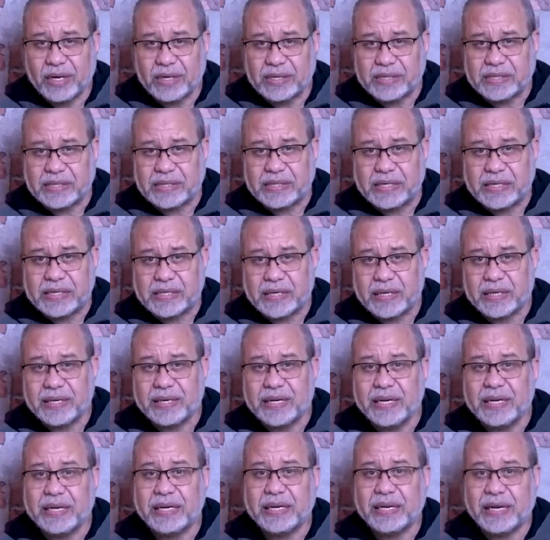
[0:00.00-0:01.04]
خصيصا
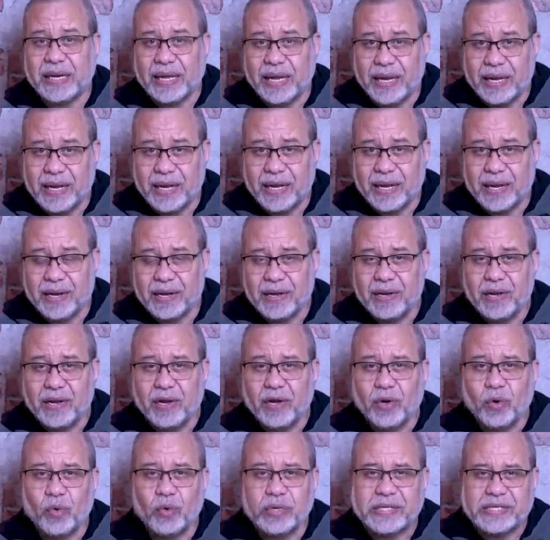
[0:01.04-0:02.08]
للإلهاء
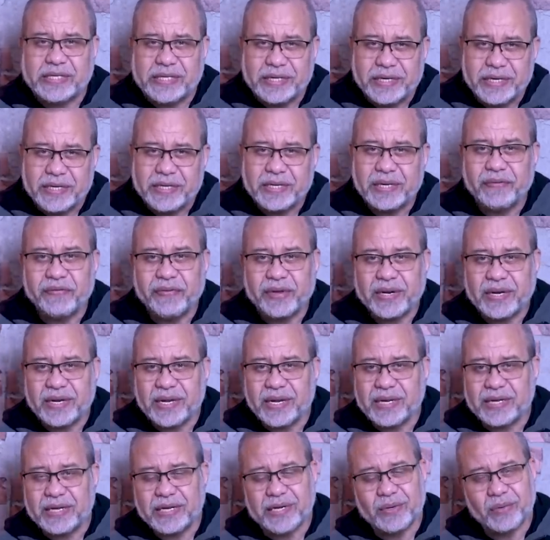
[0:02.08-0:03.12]
وسيرة
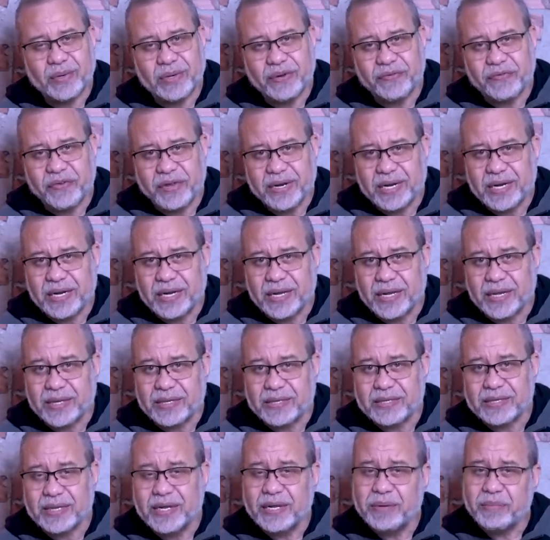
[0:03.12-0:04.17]
الفنانين
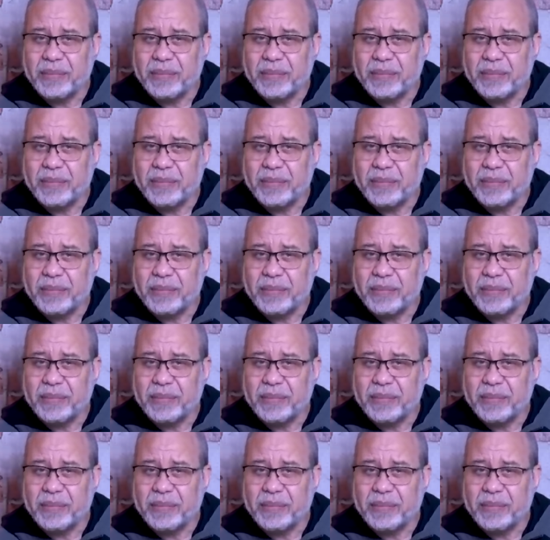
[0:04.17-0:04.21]
والفنانات